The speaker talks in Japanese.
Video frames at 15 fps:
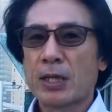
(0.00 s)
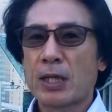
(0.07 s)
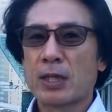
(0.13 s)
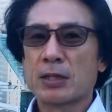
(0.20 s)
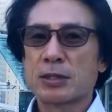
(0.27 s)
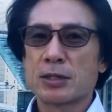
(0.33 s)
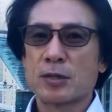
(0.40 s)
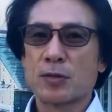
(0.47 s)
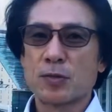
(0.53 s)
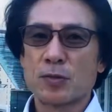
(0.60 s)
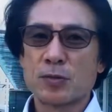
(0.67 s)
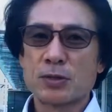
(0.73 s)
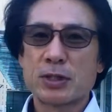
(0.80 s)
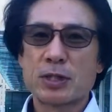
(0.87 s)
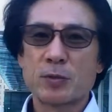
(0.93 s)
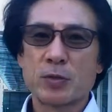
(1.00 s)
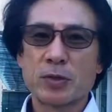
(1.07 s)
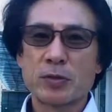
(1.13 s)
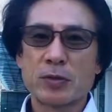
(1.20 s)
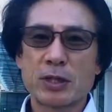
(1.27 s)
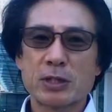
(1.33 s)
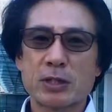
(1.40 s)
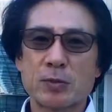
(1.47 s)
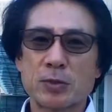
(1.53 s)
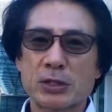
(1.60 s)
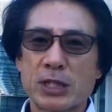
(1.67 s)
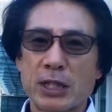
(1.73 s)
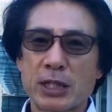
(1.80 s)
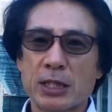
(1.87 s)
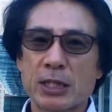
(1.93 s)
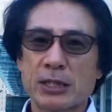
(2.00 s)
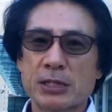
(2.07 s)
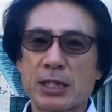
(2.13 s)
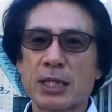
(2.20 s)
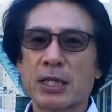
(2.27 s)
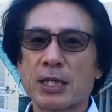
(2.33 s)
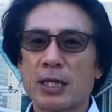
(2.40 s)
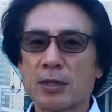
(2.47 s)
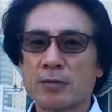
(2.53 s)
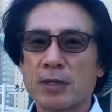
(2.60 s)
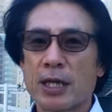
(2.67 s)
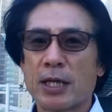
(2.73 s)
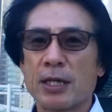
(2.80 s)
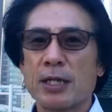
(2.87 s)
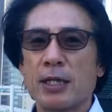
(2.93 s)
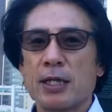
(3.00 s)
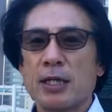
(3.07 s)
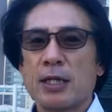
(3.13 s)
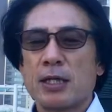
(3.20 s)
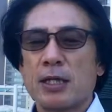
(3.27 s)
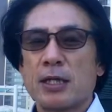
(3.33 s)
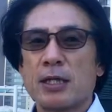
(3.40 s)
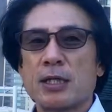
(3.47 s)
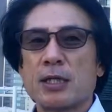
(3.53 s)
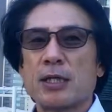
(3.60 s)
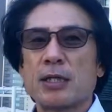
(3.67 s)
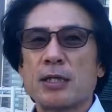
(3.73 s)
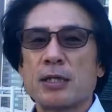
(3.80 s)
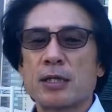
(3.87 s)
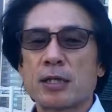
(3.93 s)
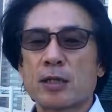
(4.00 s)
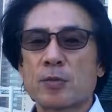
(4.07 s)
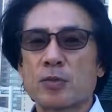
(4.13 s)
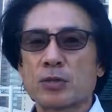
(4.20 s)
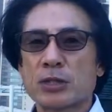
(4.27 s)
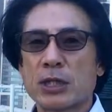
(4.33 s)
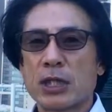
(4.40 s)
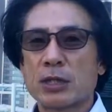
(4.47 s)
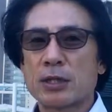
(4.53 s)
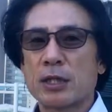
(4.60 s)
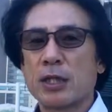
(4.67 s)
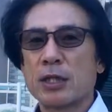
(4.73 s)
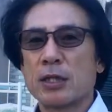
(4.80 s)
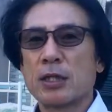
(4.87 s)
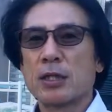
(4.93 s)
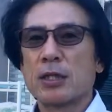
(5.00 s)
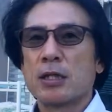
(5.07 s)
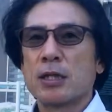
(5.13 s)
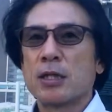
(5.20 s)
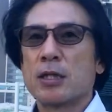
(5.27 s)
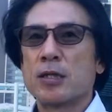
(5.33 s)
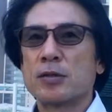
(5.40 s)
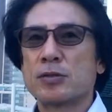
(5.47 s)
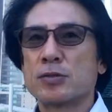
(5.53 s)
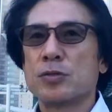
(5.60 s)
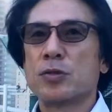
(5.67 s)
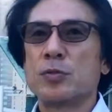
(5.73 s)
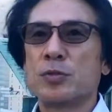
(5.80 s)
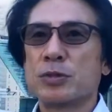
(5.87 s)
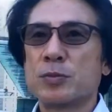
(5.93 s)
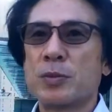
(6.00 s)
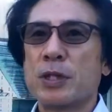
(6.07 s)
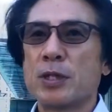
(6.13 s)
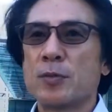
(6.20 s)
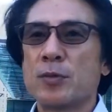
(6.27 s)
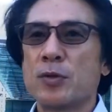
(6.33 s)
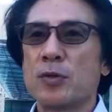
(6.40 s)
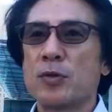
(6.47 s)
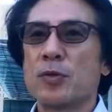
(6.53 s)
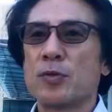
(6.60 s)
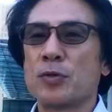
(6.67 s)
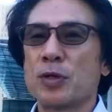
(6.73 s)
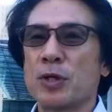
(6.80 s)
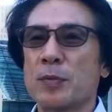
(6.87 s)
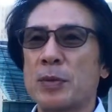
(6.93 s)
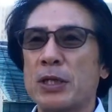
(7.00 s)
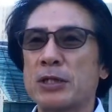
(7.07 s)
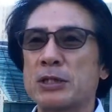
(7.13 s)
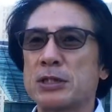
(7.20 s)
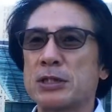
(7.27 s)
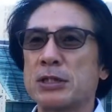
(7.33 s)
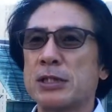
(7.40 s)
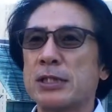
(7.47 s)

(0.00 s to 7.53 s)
感謝をしてもいくらしてもしたりないぐらいな気持ちがあったり、うちの娘にも本当に毎日